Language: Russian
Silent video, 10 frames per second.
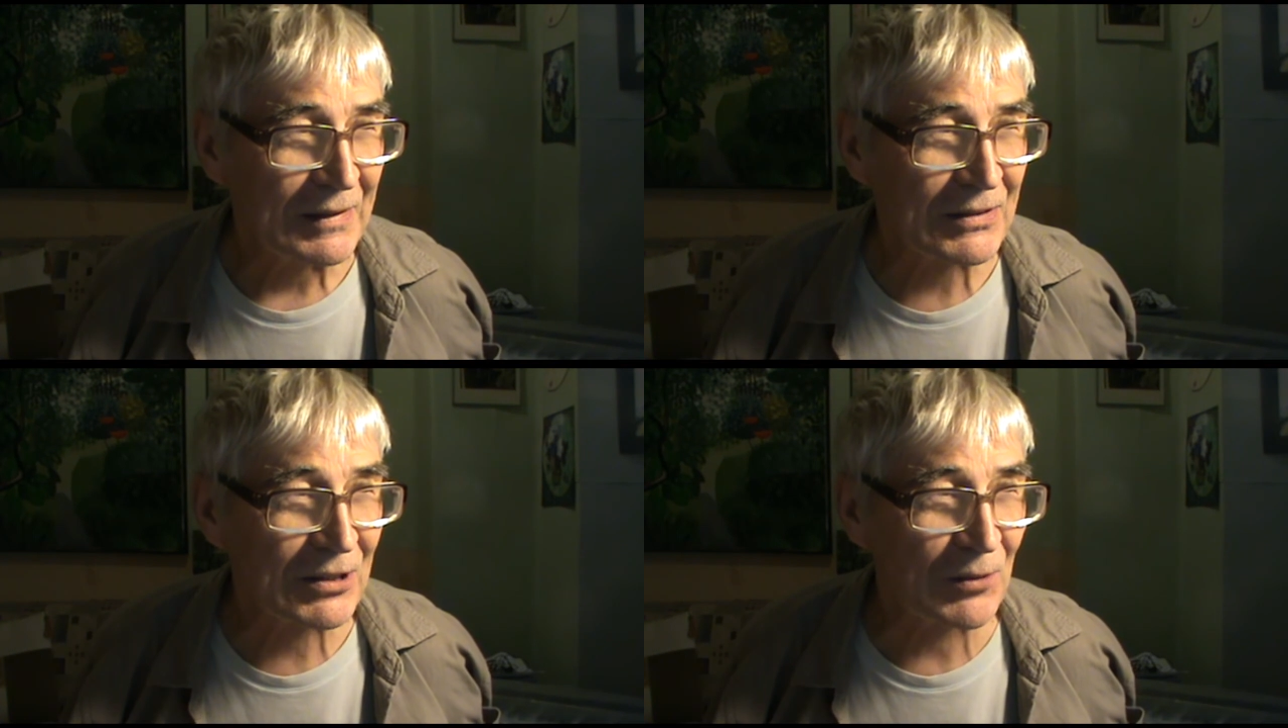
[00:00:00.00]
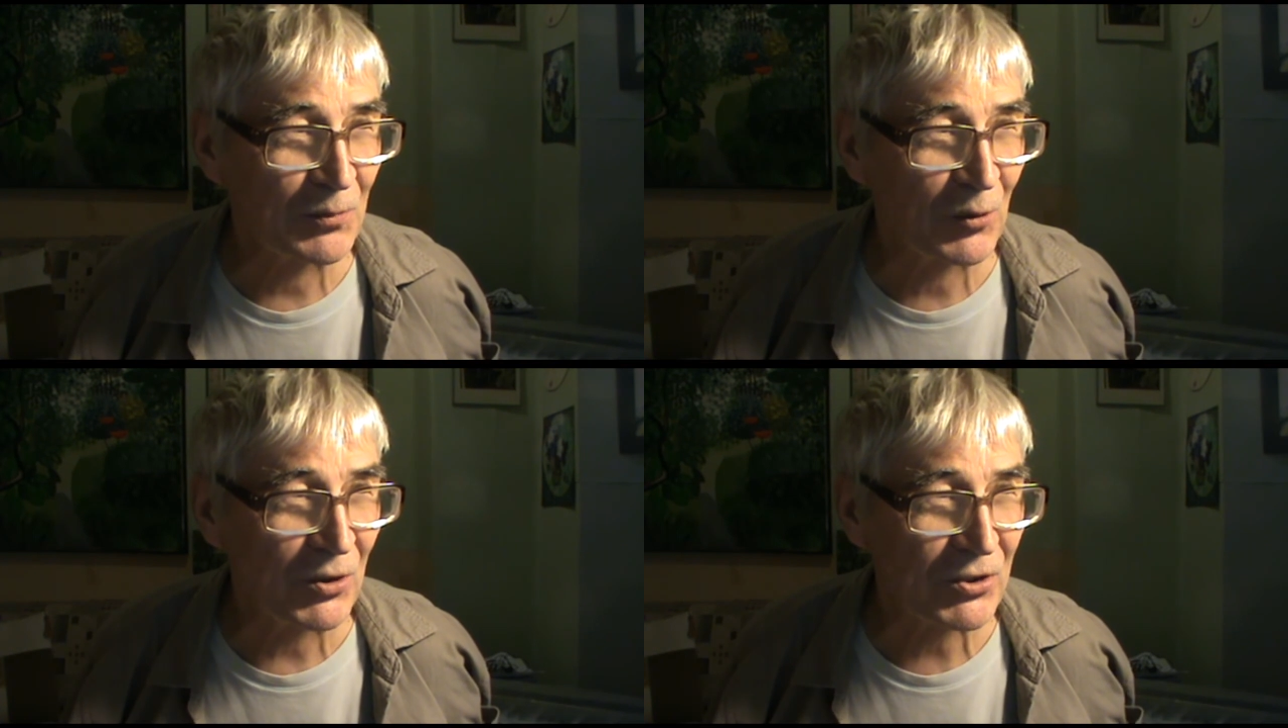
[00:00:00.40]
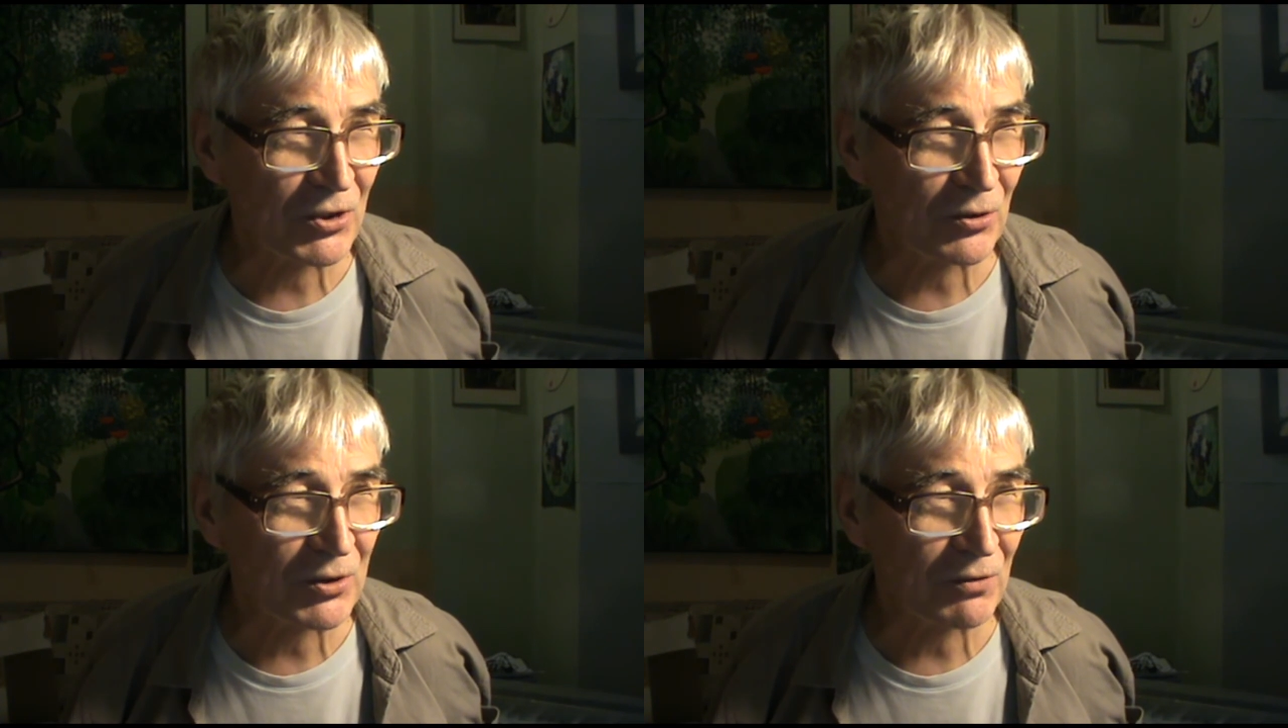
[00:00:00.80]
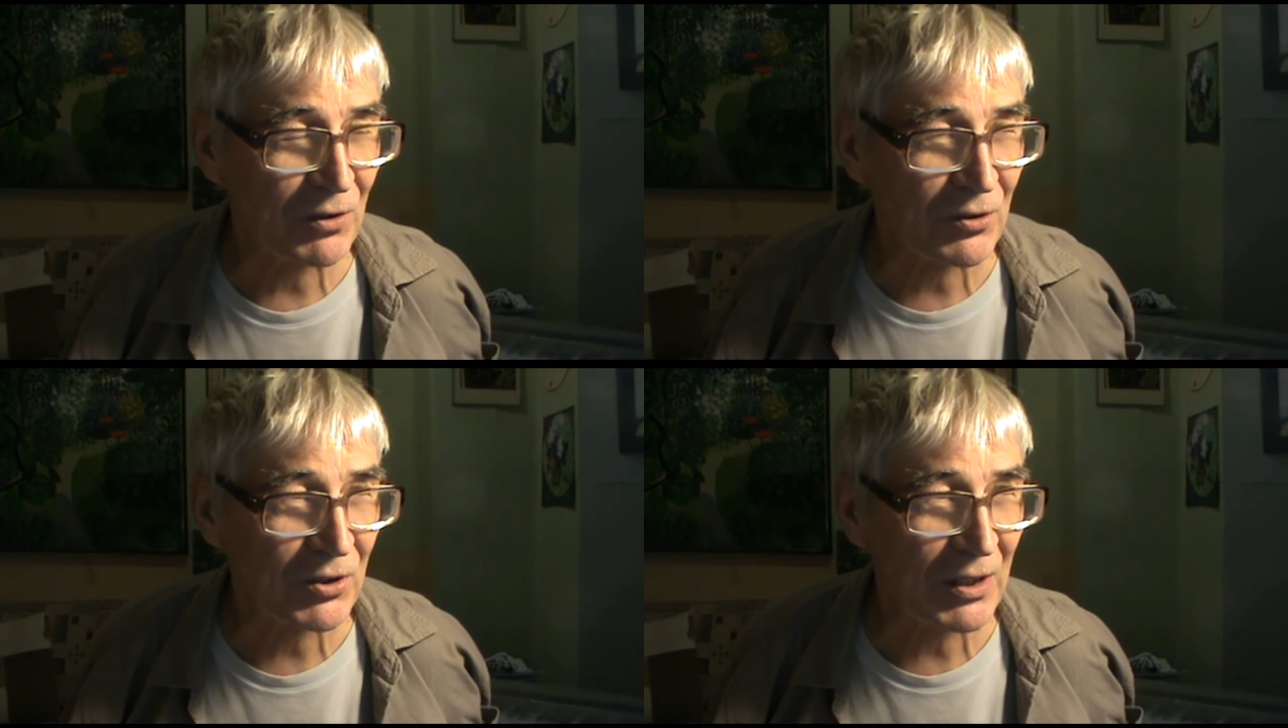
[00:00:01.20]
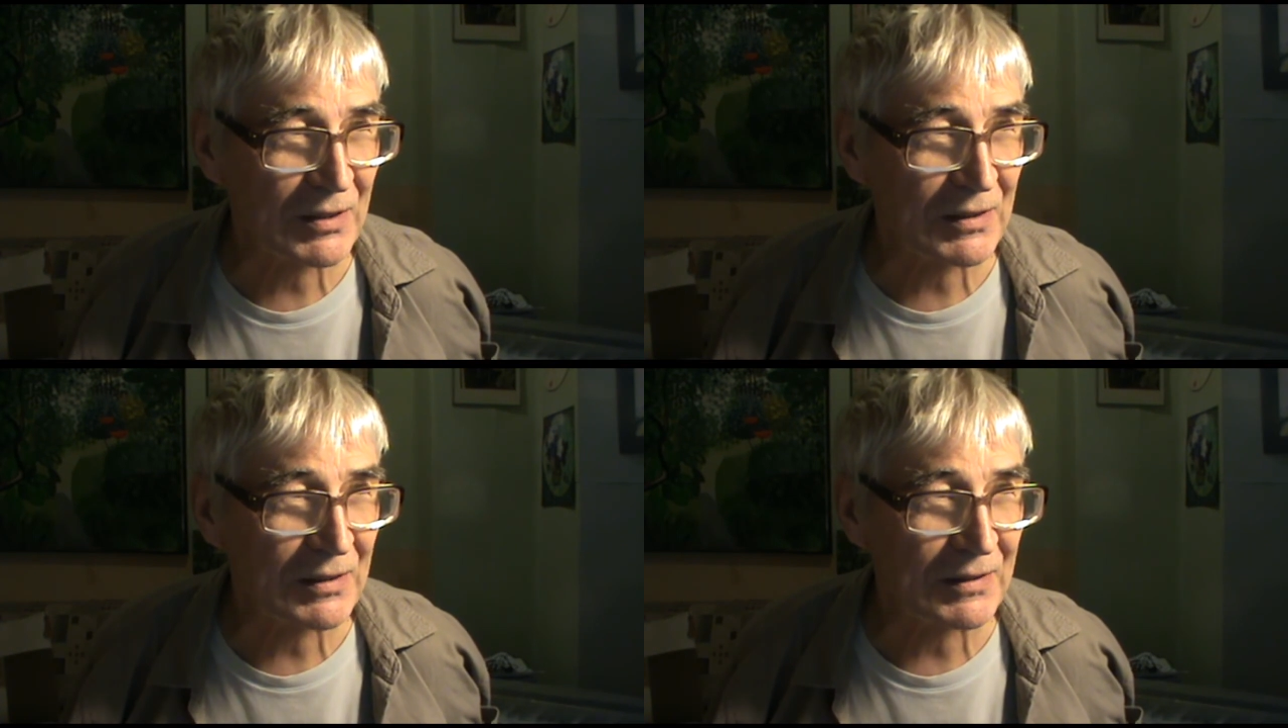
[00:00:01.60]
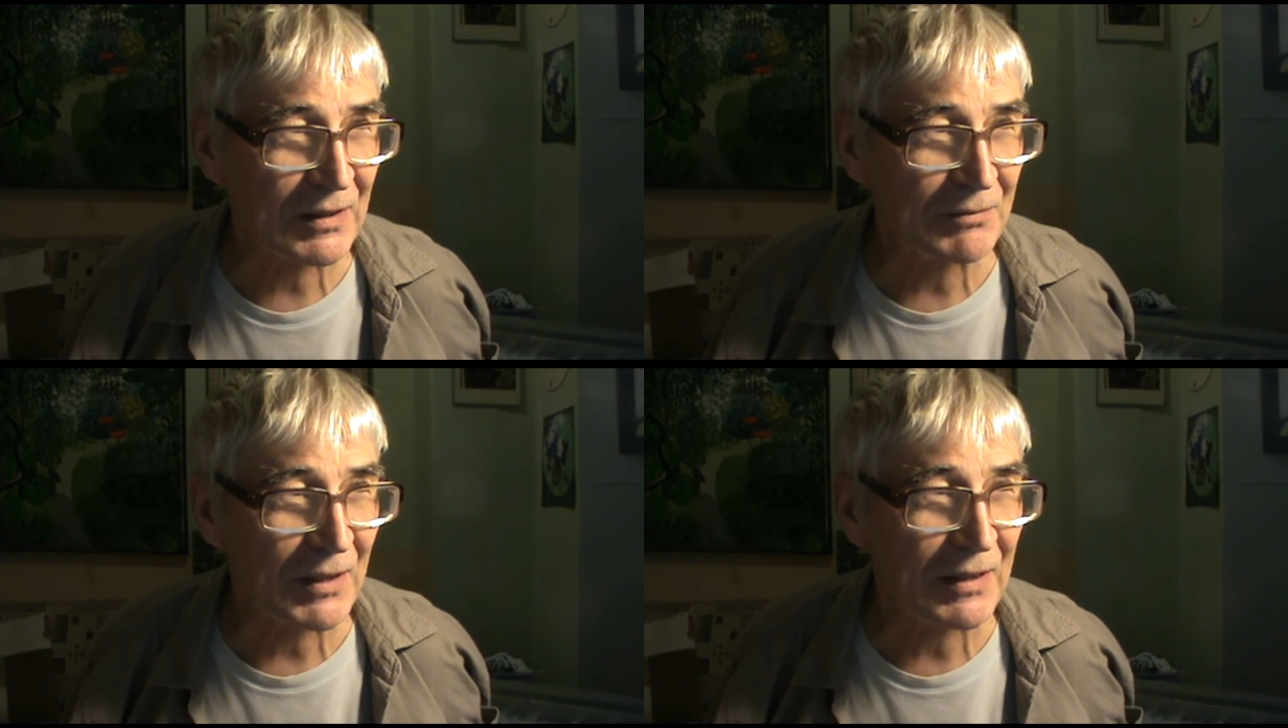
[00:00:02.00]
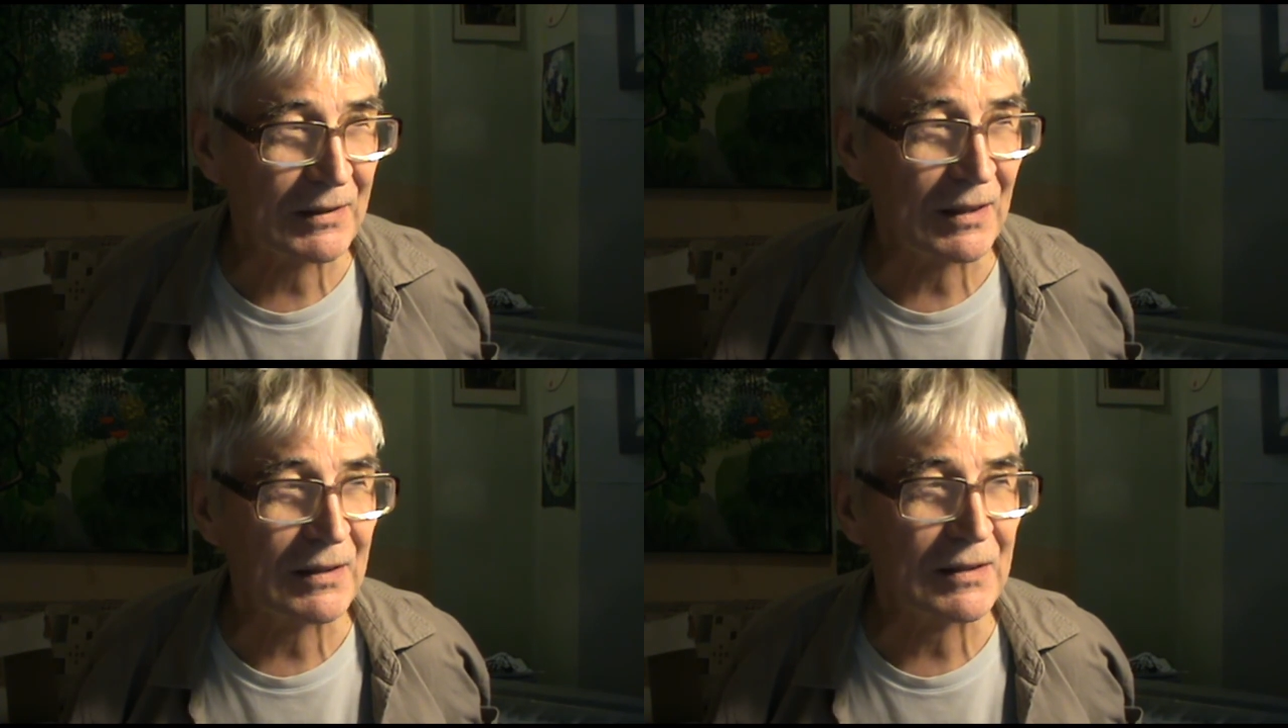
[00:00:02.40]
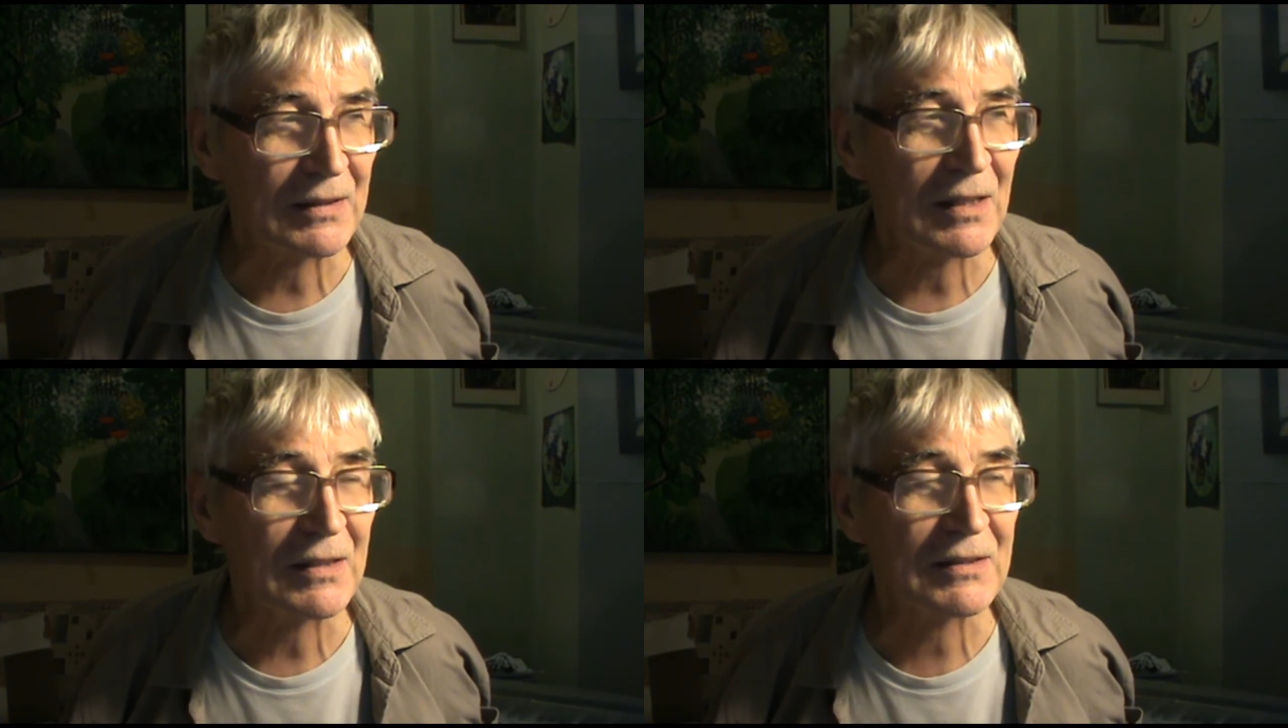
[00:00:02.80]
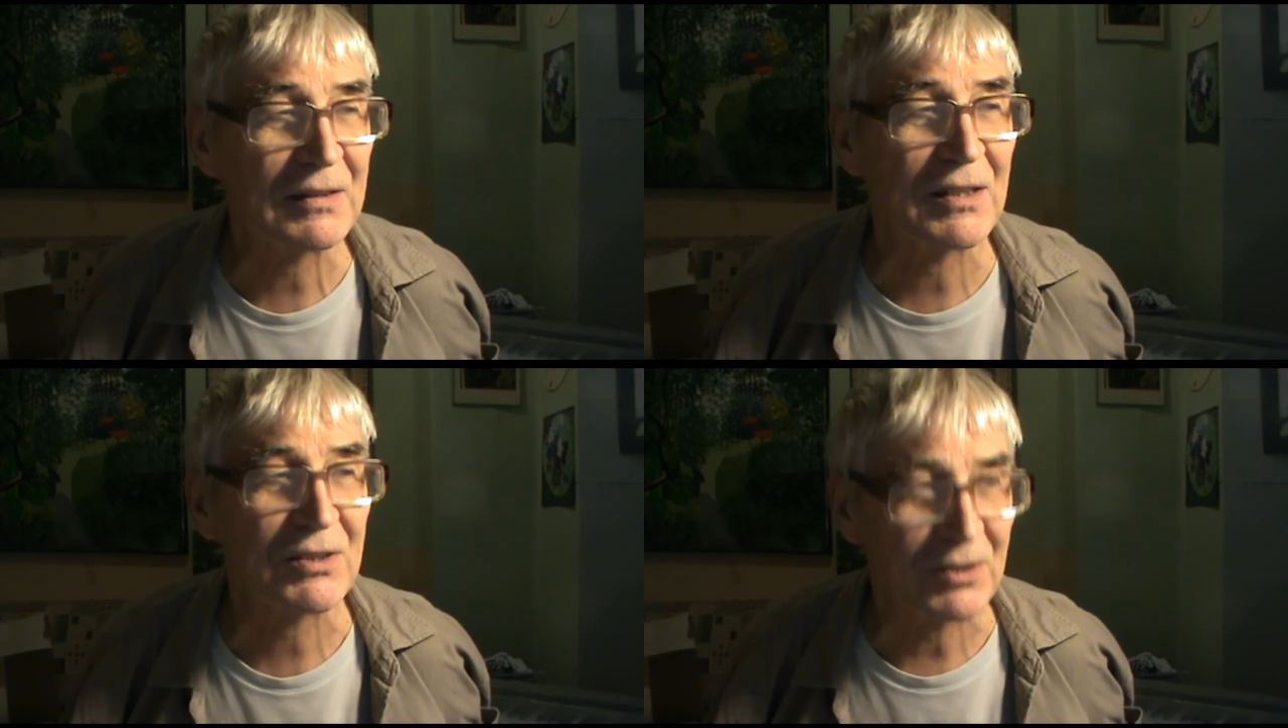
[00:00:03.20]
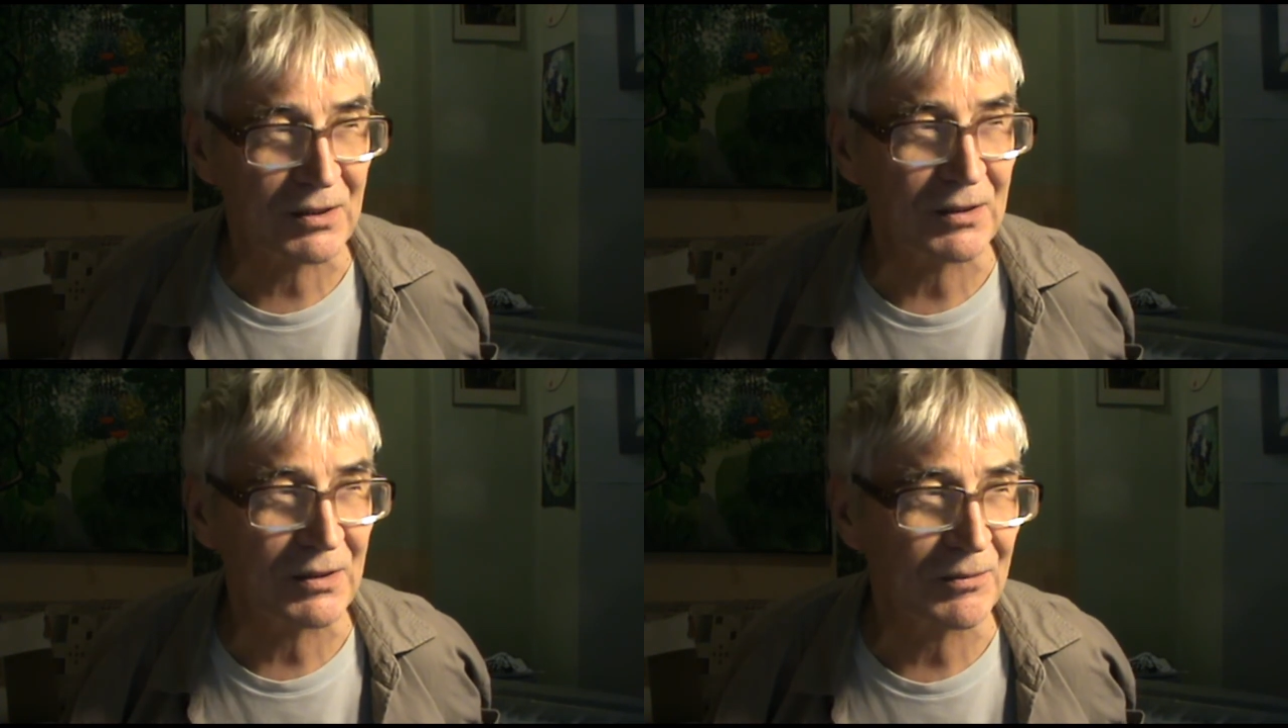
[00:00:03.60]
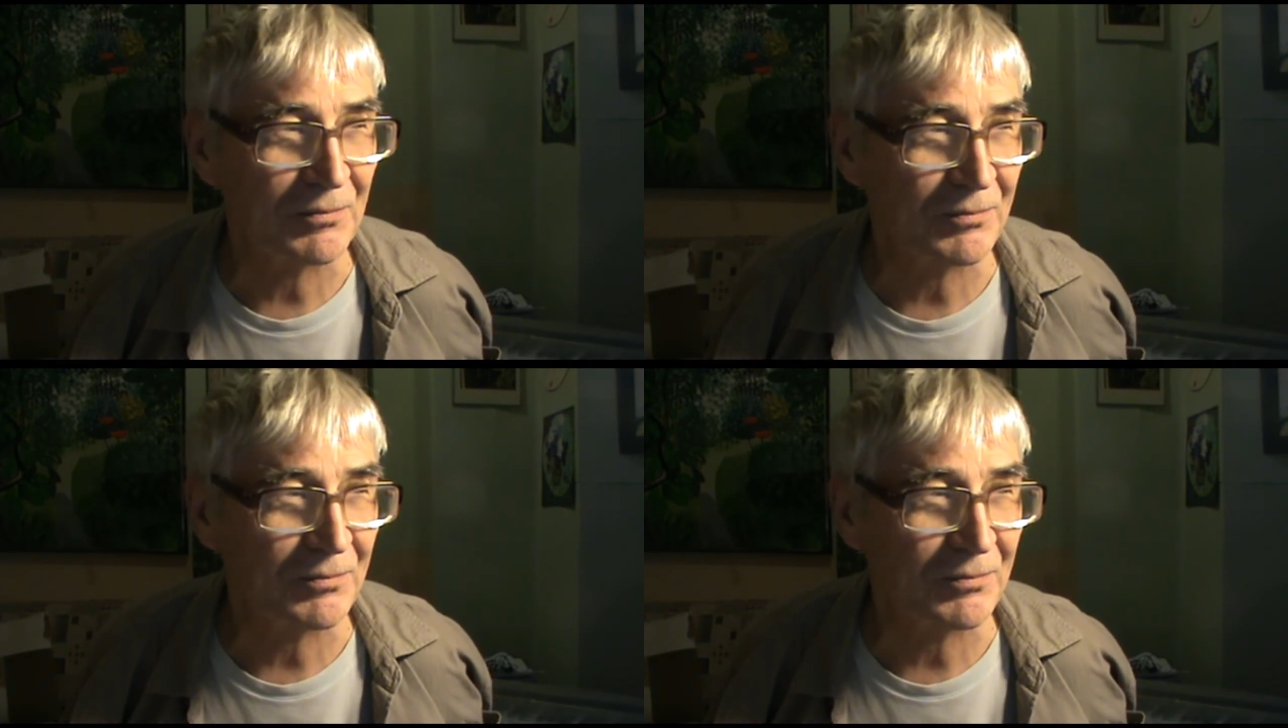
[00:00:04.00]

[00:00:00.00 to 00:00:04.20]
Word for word: чем больше люди вооружатся, тем это страшнее.